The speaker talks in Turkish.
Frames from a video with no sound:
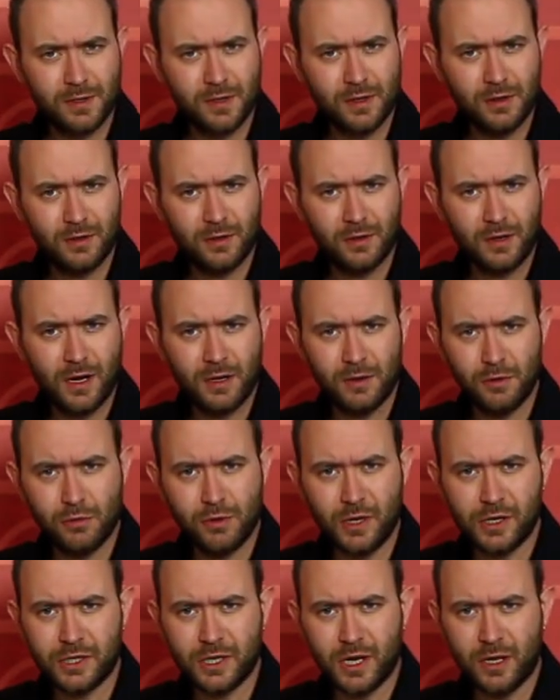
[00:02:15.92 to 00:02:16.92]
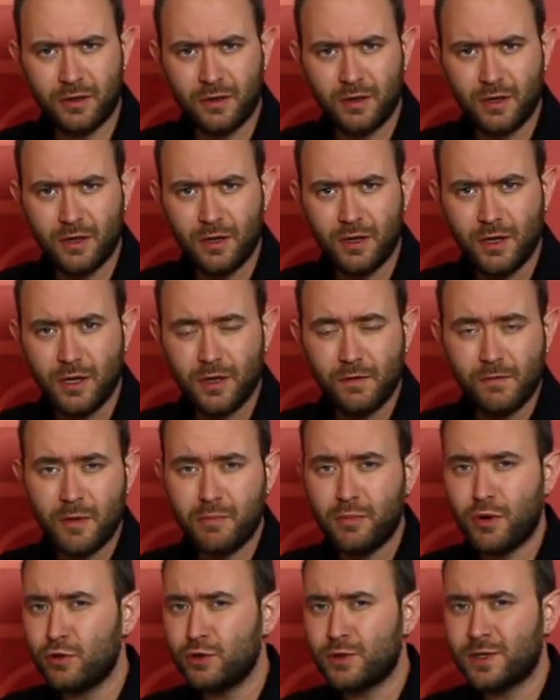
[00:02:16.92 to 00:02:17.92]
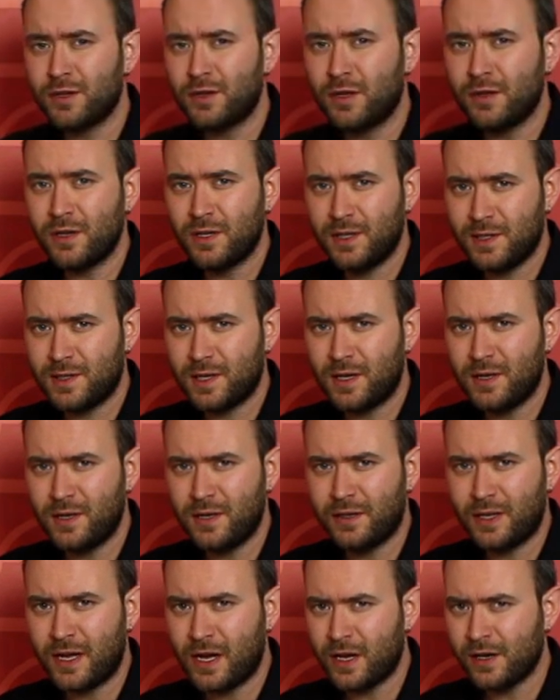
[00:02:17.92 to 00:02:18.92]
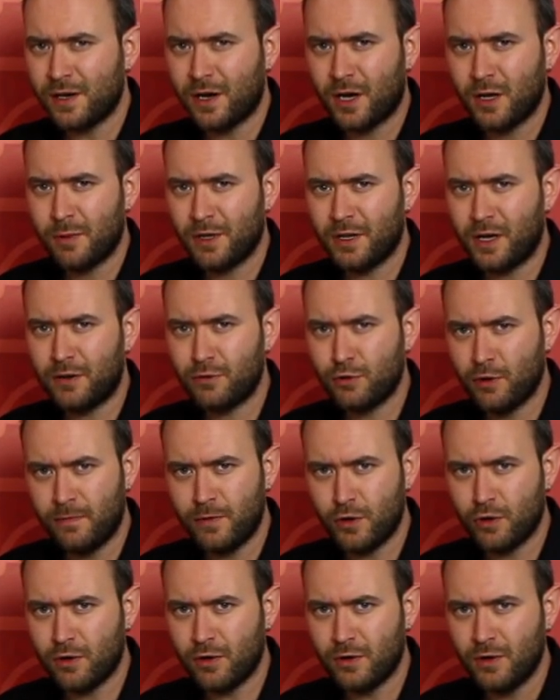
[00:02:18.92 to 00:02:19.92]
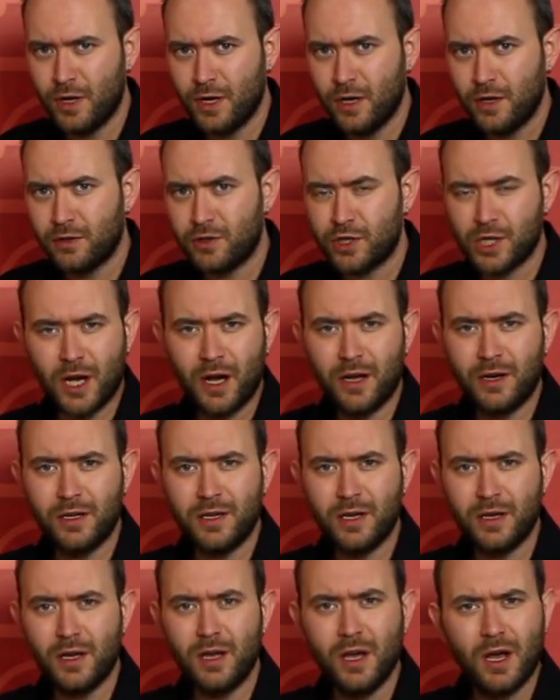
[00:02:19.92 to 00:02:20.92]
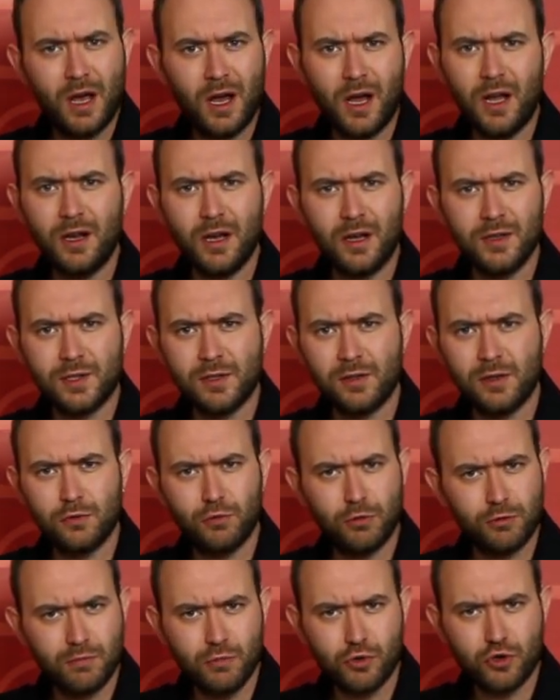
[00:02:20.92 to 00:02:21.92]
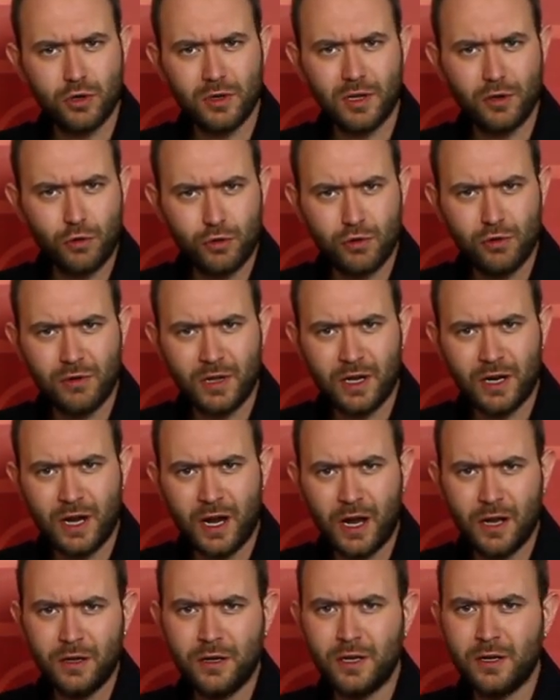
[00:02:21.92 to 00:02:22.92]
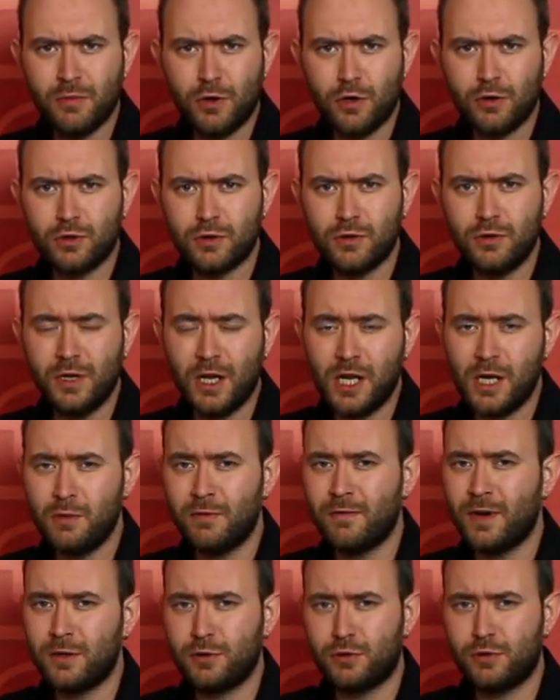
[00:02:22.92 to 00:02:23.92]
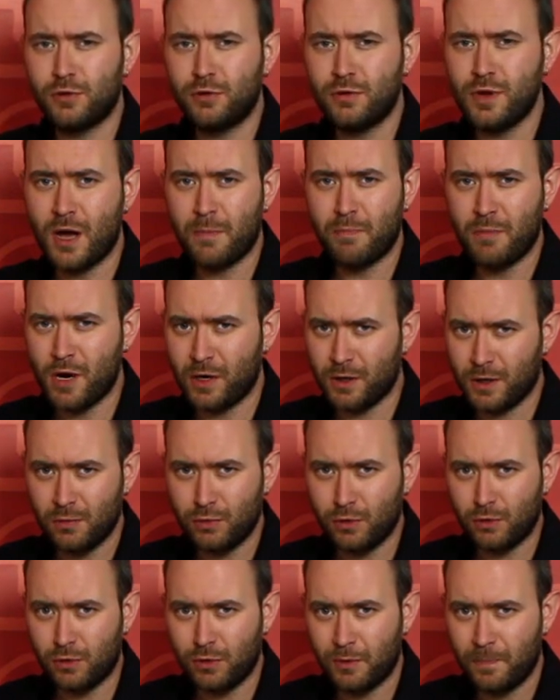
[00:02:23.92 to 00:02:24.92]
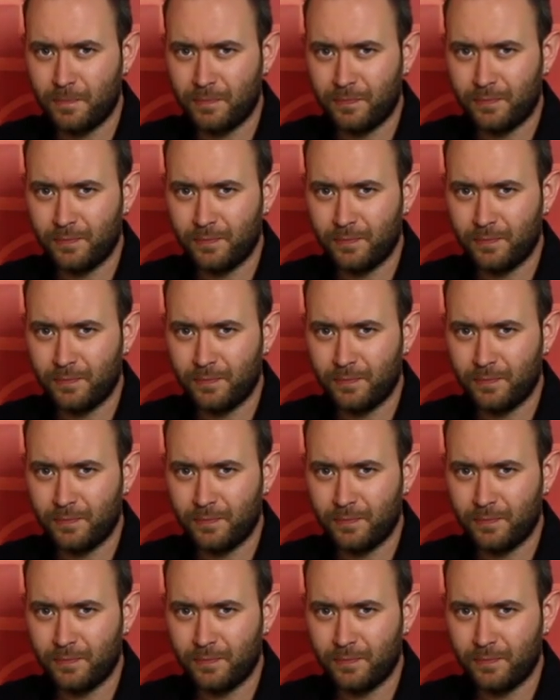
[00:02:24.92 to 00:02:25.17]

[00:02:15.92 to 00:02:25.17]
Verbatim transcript: sıkıntılarla uğraşan ve borsada da hisseleri değer kaybeden Robio, çareyi hala hazırda tutmuş olan oyunları Angry Birds'ün yeni bir versiyonunu yapmakta buldu.